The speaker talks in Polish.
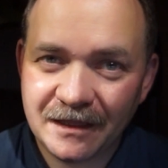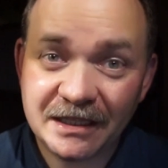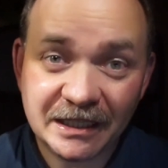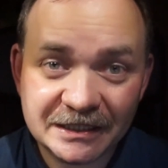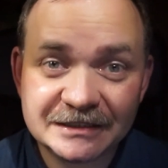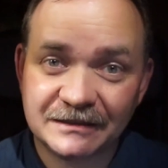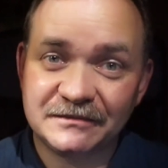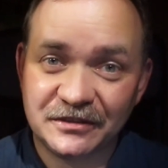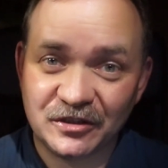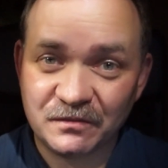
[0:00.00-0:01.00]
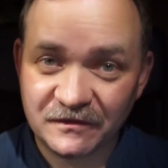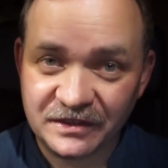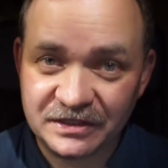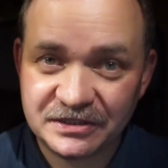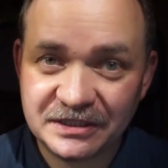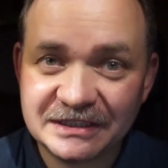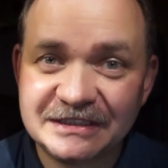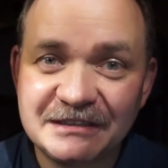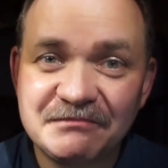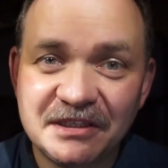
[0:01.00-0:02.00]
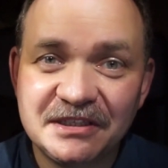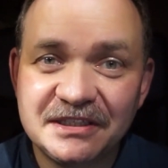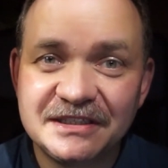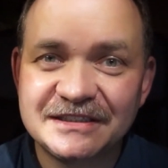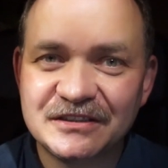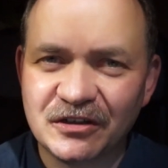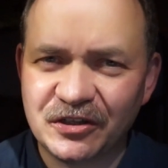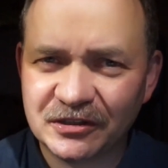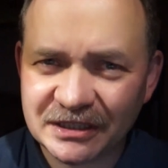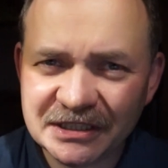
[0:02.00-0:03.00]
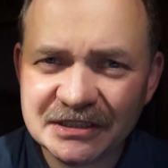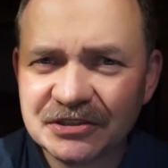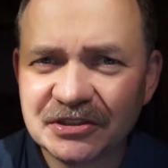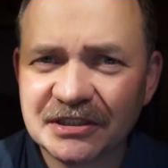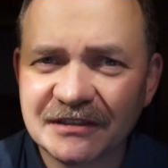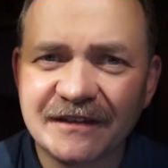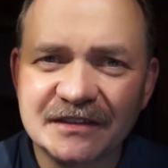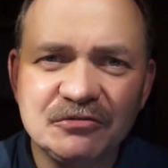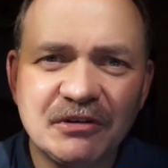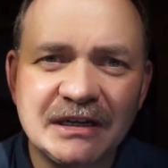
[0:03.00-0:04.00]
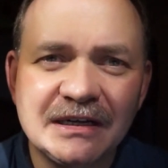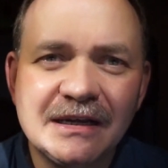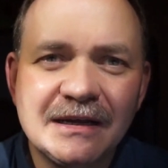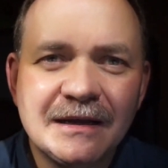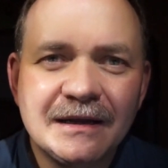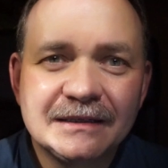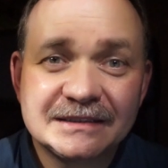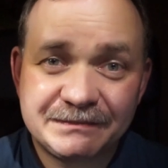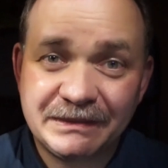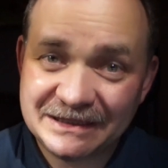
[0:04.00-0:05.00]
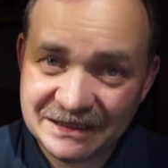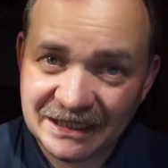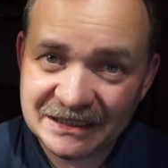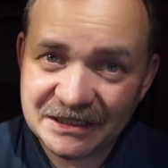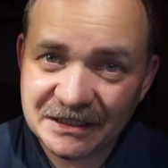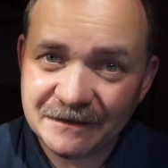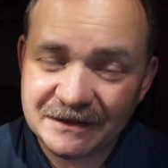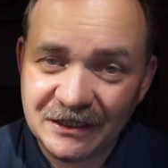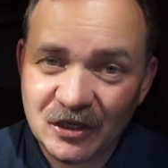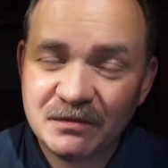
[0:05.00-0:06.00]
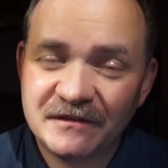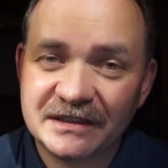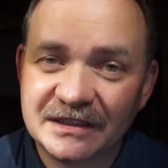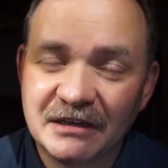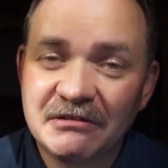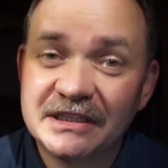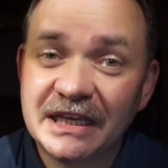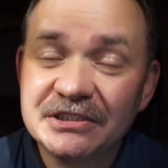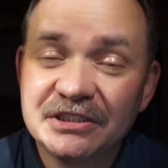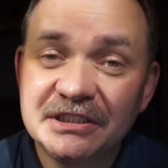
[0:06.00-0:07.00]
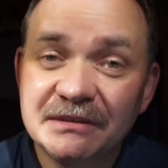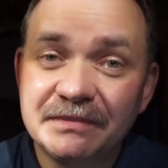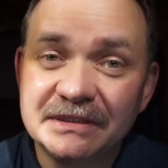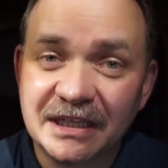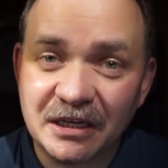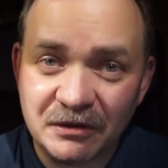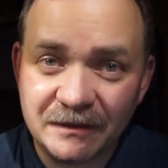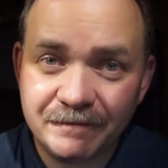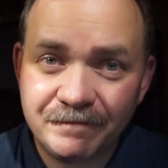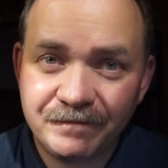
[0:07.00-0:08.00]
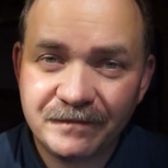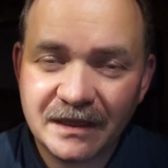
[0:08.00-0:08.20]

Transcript: Ja nie znam tych opowieści, nie znam jej historii. Ona nigdy się nie chwaliła, specjalnie nie opowiadała, ja się nie pytałem.